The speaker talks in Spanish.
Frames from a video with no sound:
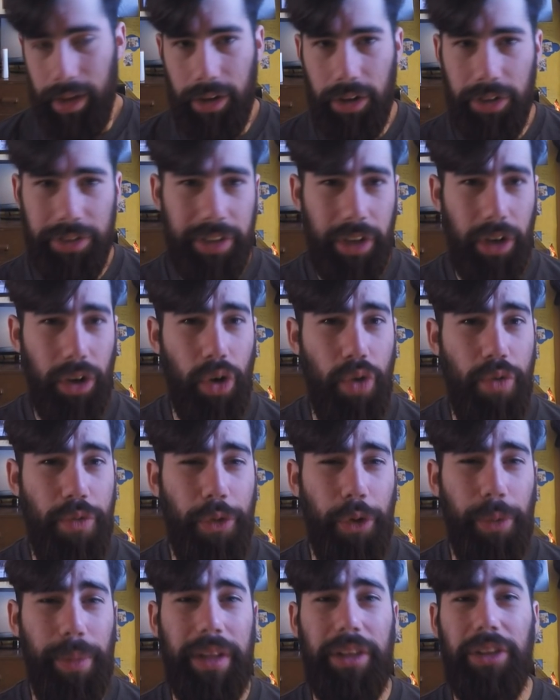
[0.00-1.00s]
Considero que un
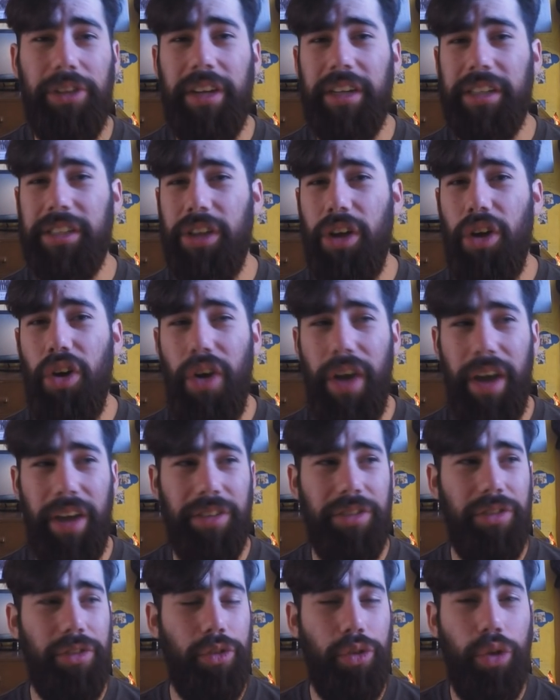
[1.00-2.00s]
formato tier 0
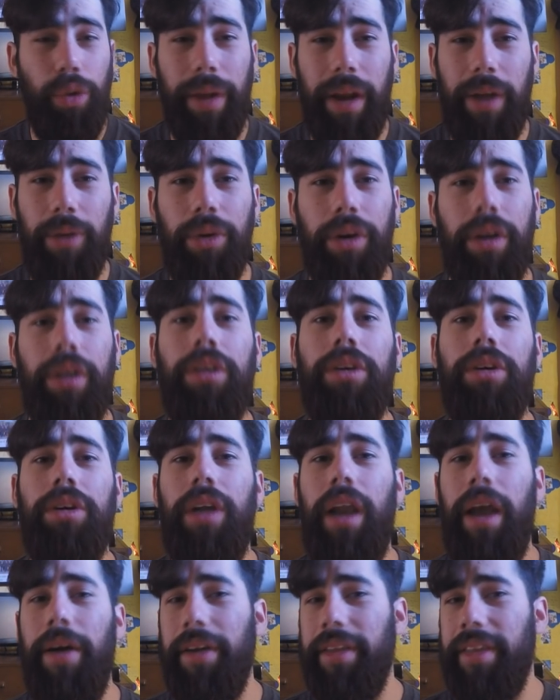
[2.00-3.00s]
es súper
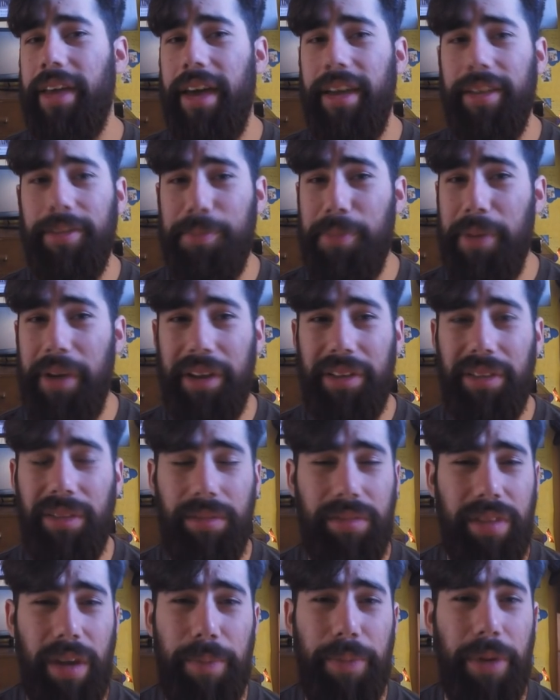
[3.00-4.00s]
aburrido, la verdad es ver
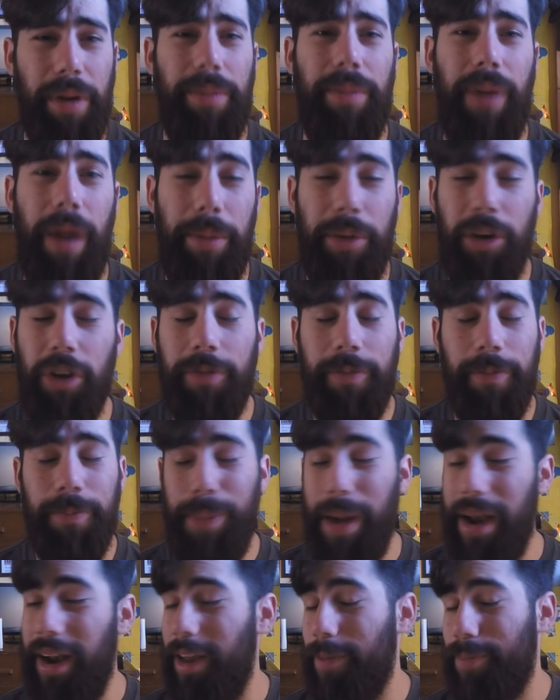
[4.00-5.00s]
siempre, al menos
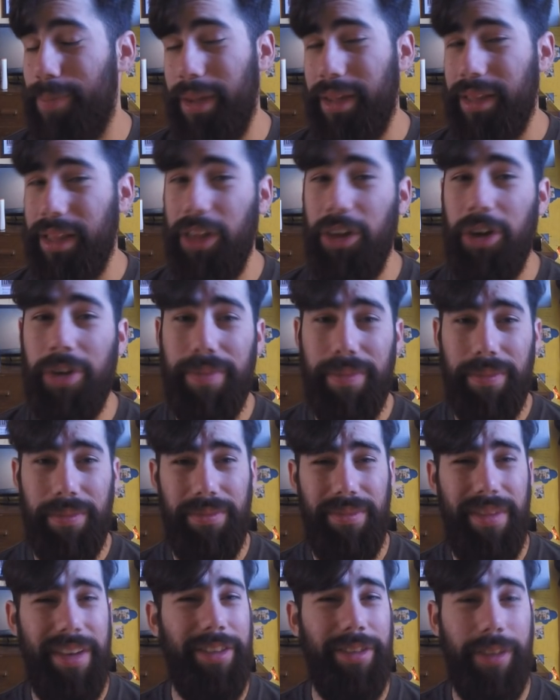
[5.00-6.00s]
para el espectador,
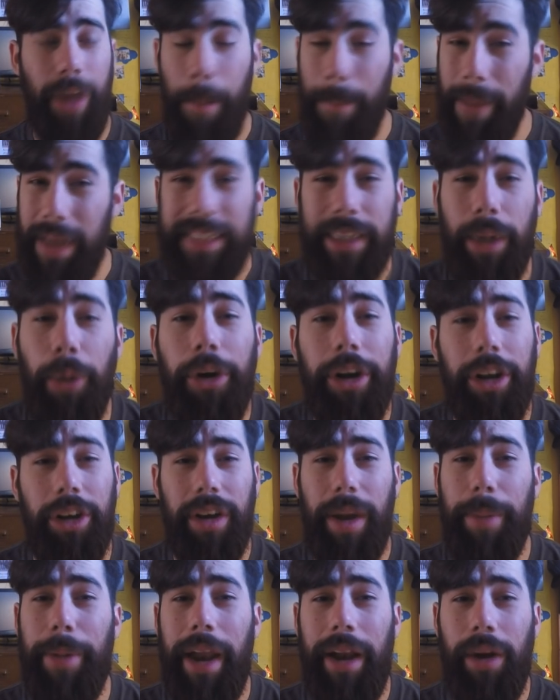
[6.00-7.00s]
es más
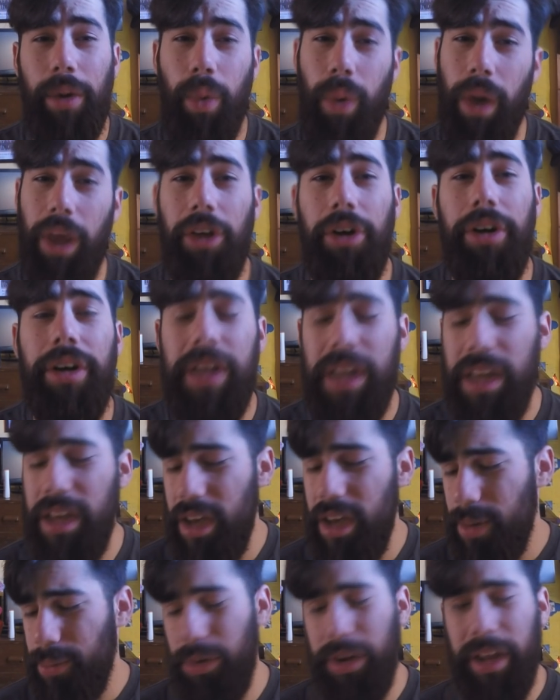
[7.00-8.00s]
aburrido que para el jugador
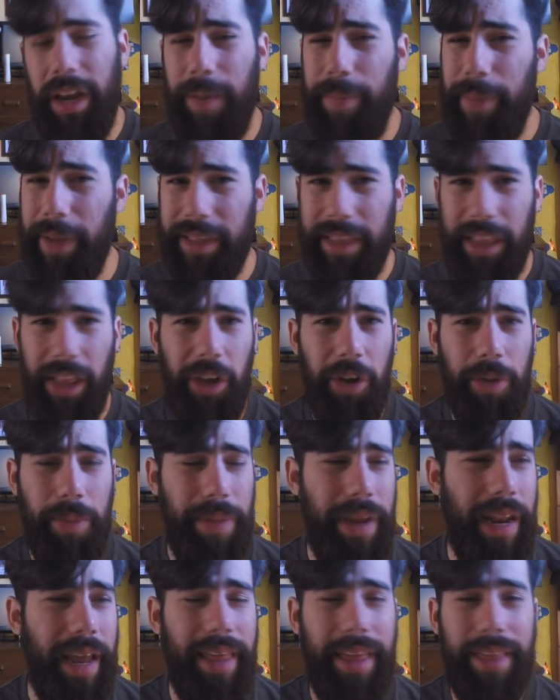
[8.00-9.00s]
porque el espectador
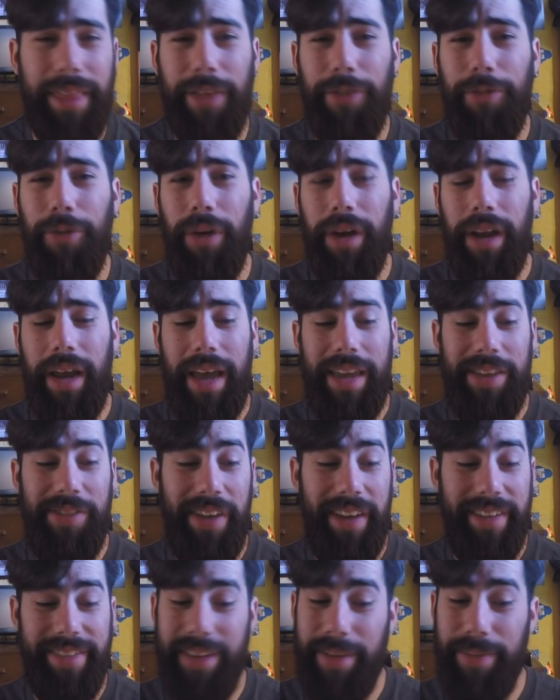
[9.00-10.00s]
mira desde afuera y
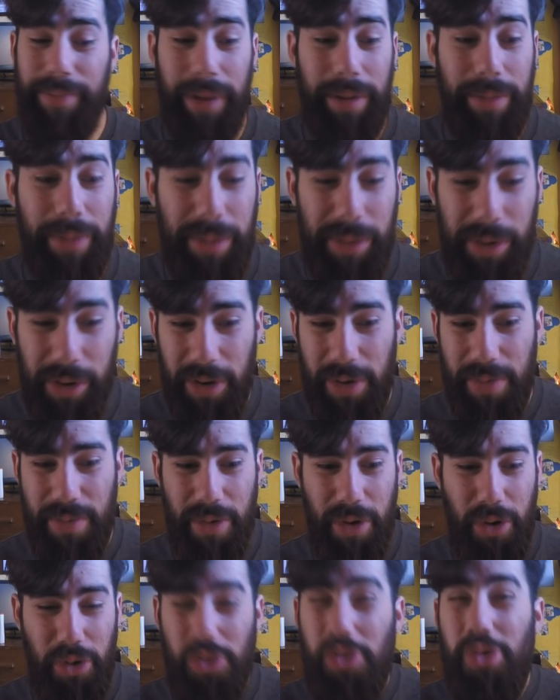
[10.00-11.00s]
ve siempre el mismo
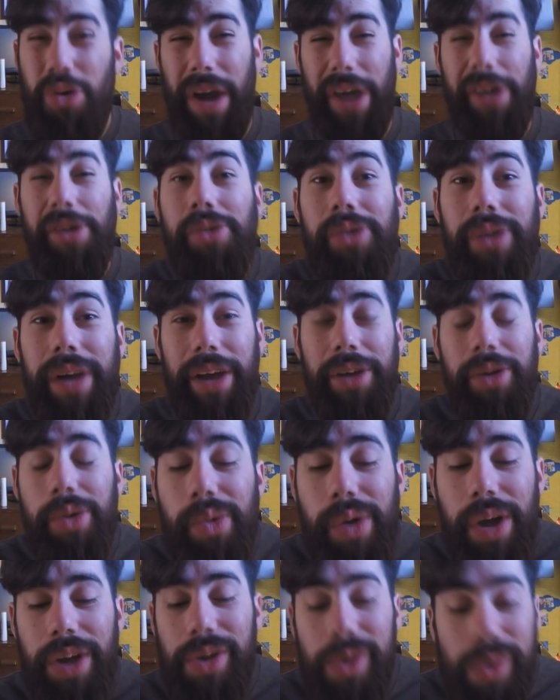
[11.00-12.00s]
combo una y una y
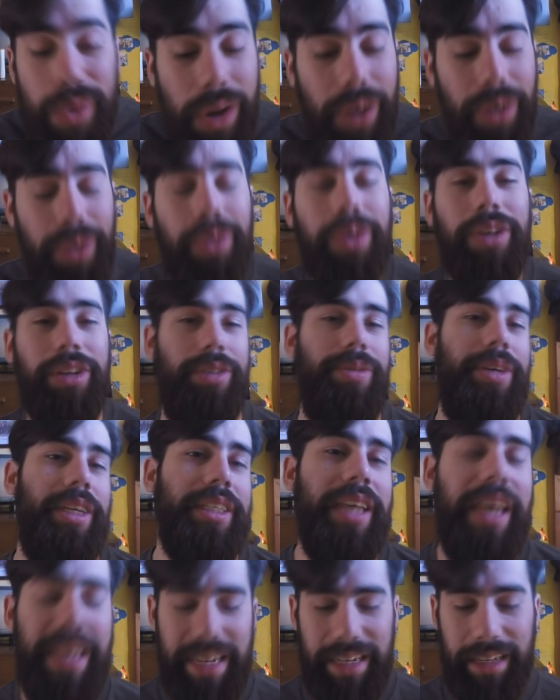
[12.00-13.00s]
una y una y una otra
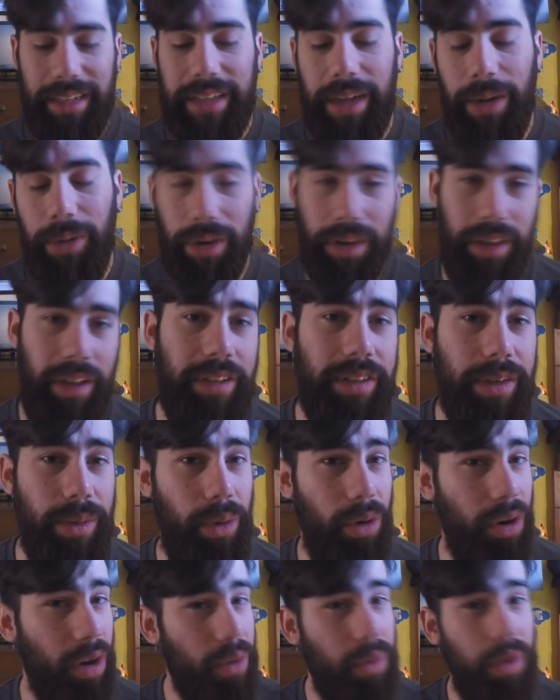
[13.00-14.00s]
vez y es
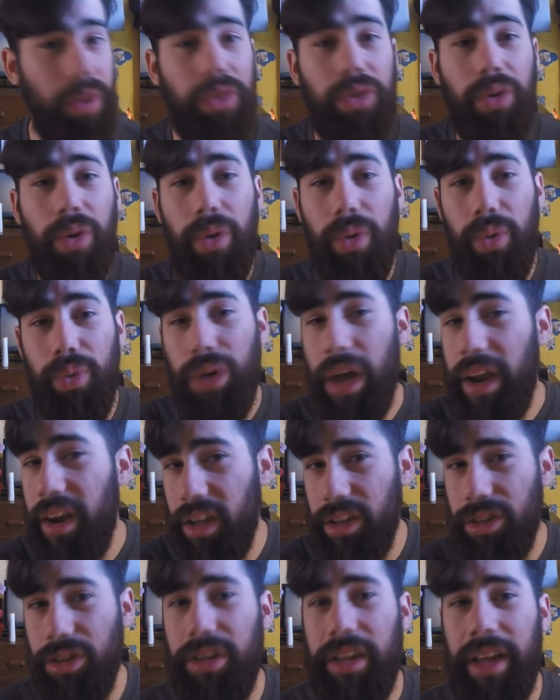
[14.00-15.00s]
aburridísimo. Les cuento una
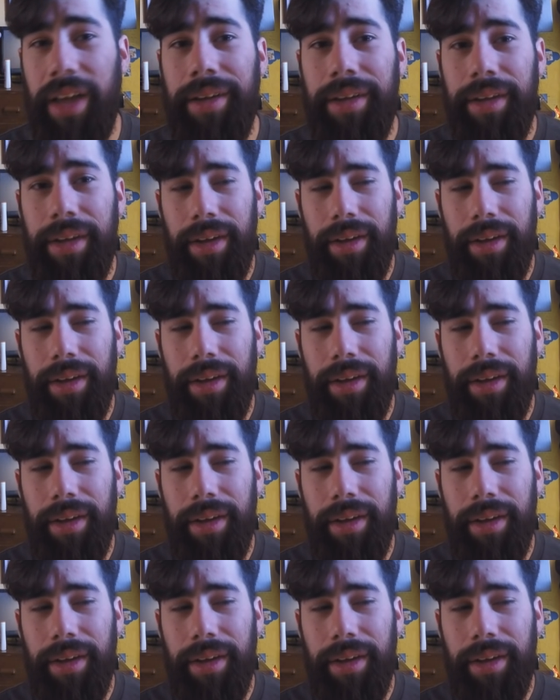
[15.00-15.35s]
anécdota.